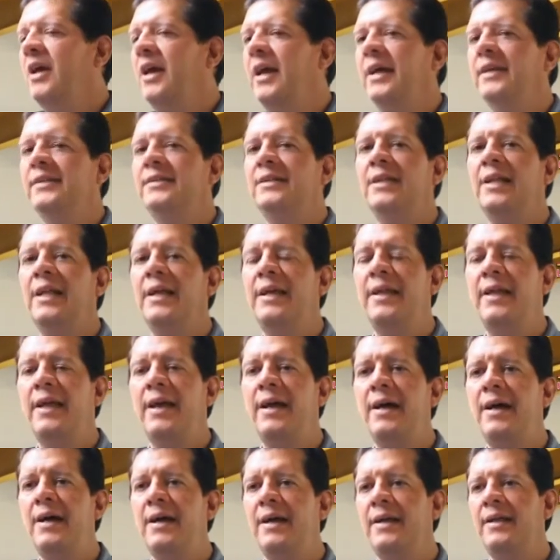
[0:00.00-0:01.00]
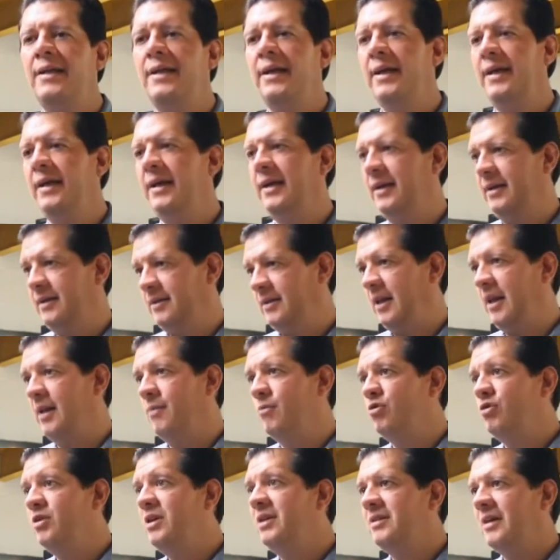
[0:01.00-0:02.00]
Esa es la idea, eh,
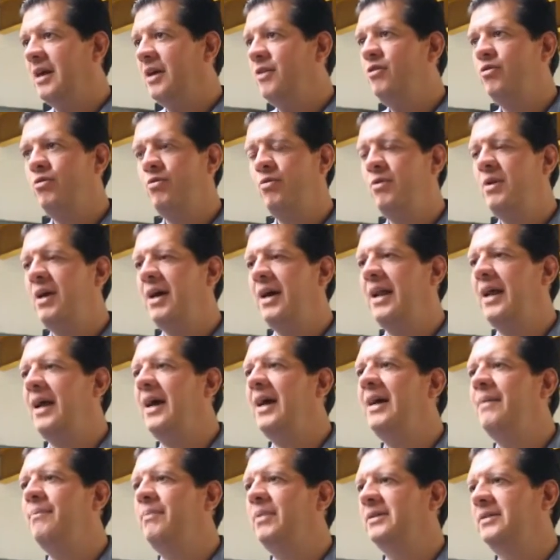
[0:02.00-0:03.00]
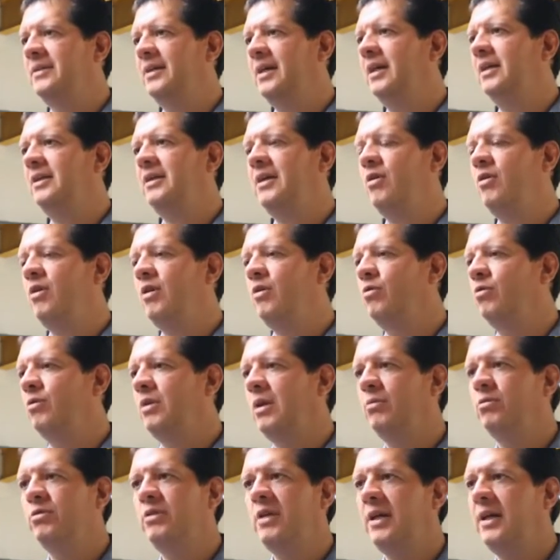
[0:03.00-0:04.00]
tenemos 10 años con una gran capacidad, creo que
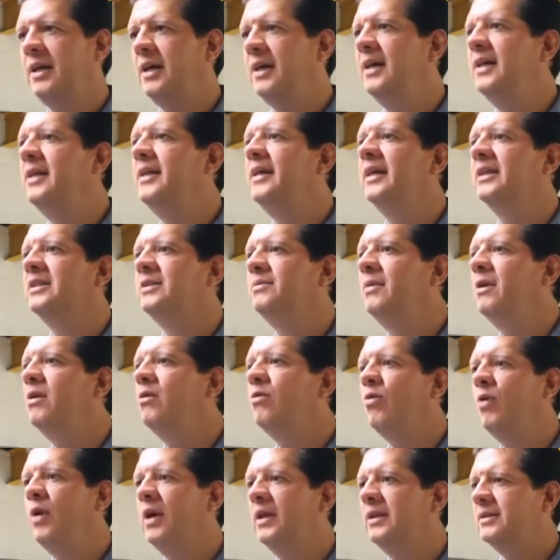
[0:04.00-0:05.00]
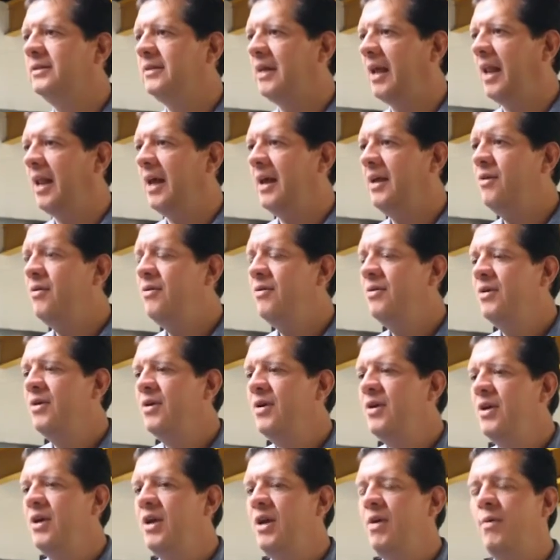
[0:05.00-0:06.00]
juntamos cerca de 10.000 juguetes al año
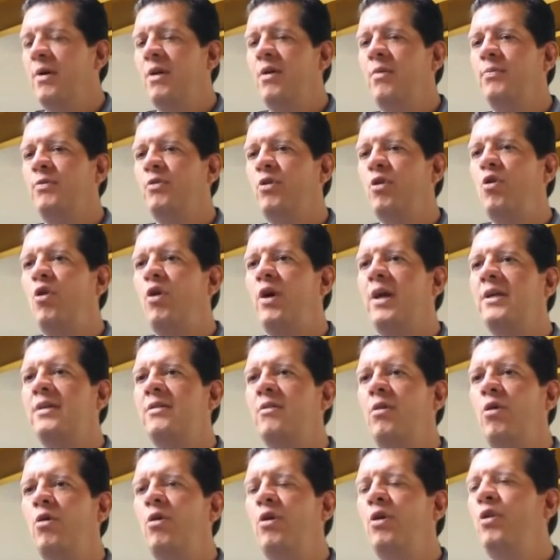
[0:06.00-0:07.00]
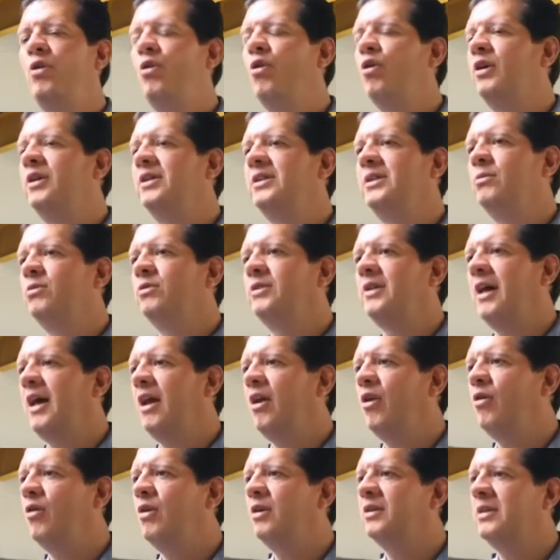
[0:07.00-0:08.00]
y bueno, pues hoy no, quisimos
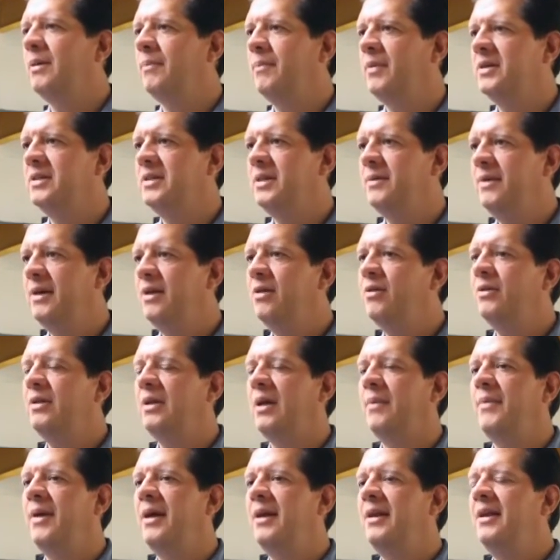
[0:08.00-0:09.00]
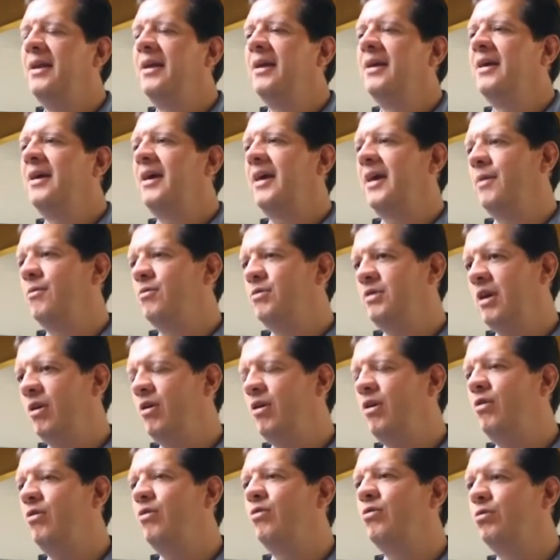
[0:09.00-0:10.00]
dejarlo desapercibido y también queremos
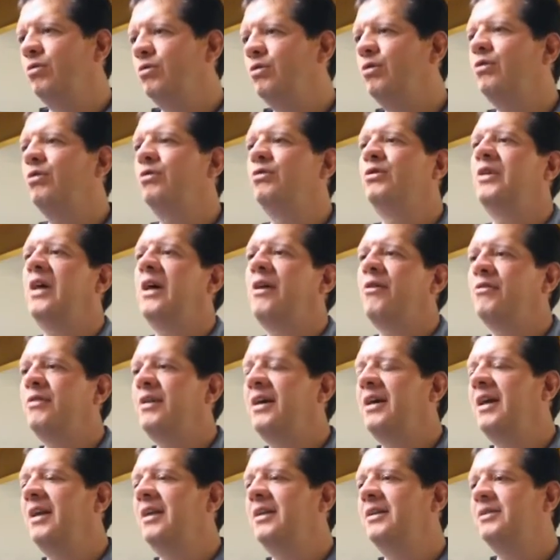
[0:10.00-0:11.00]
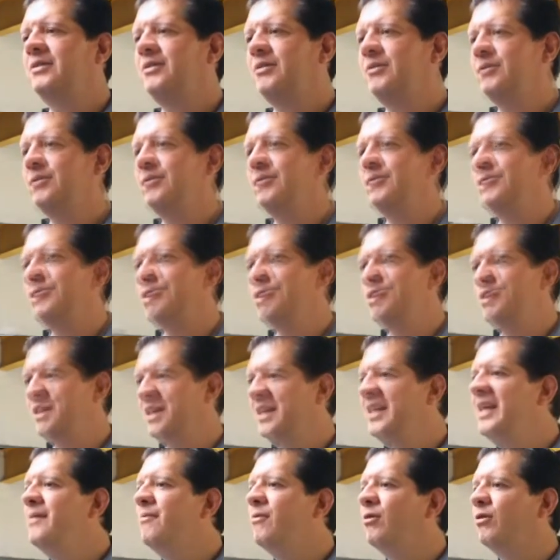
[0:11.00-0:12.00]
hacerlo en conjunto con Charros de Jalisco.
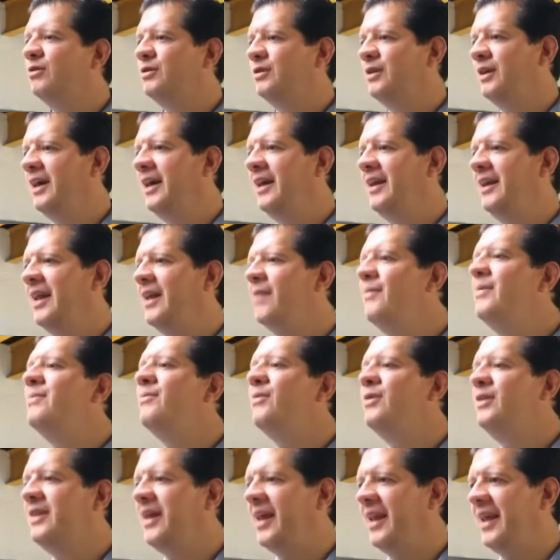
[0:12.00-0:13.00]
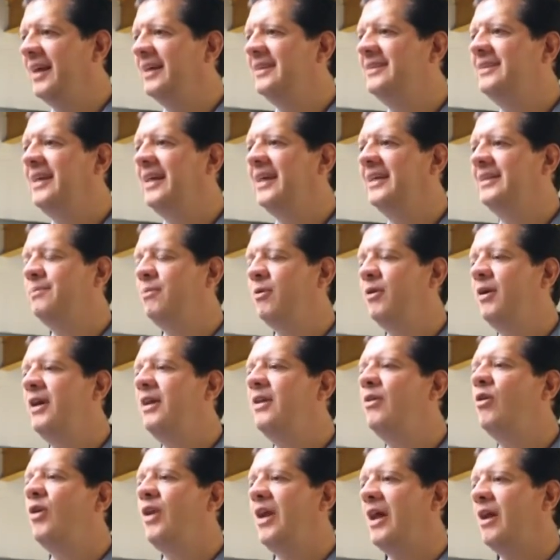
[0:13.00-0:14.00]
Coincidimos en el mismo interés que es
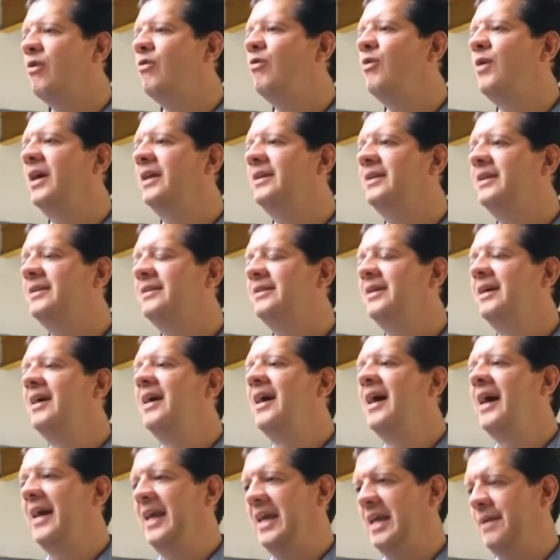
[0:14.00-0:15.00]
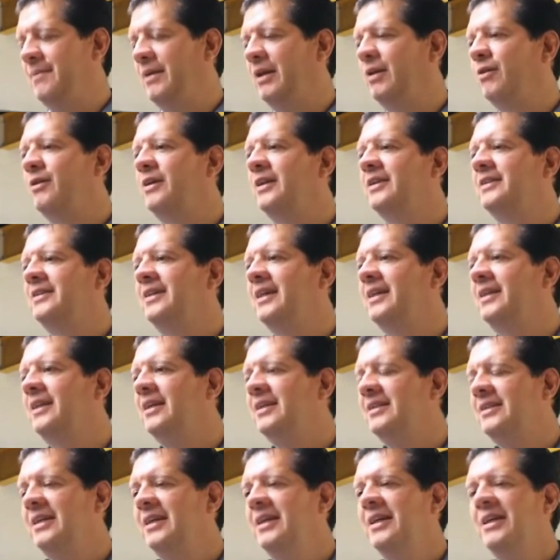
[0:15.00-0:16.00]
poder donar juguetes a quien más lo
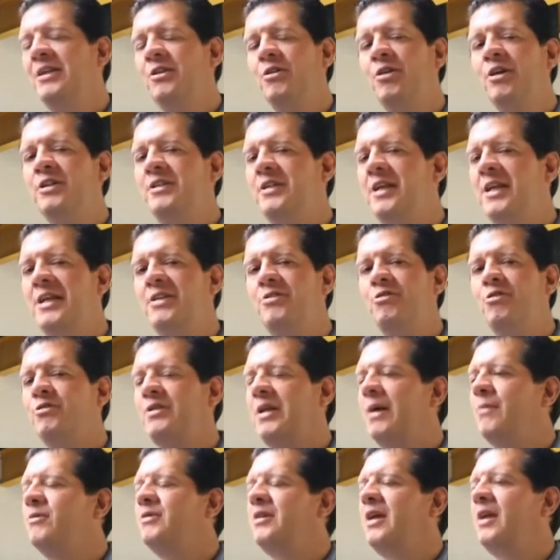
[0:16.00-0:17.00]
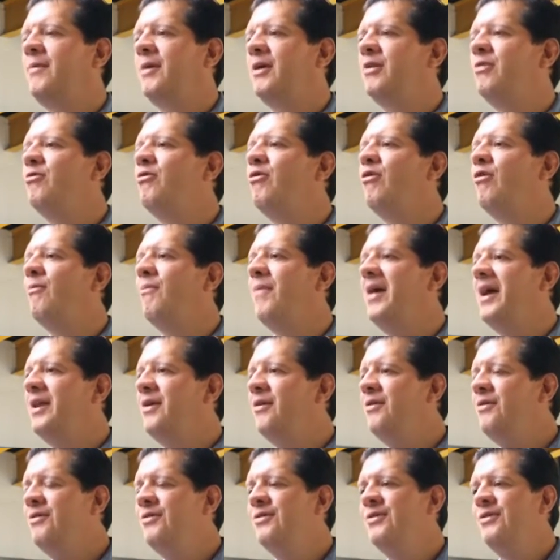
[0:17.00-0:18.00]
necesitas, entonces en eso estamos celebrando un
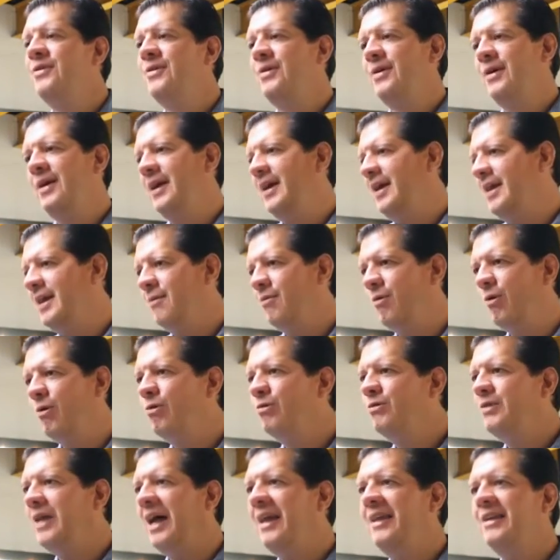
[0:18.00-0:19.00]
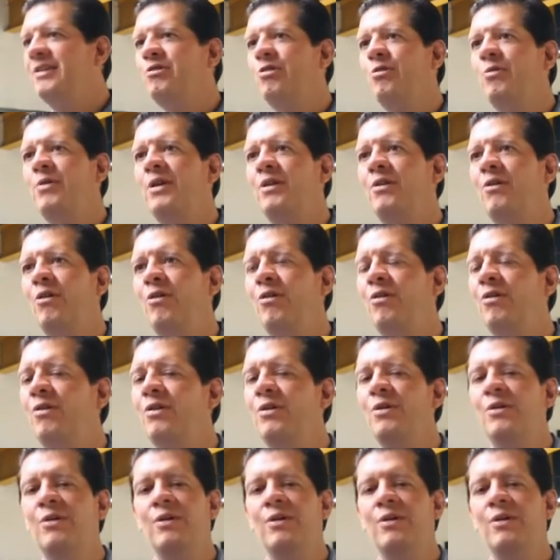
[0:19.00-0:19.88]
convenio eh, de voluntades sobre todo,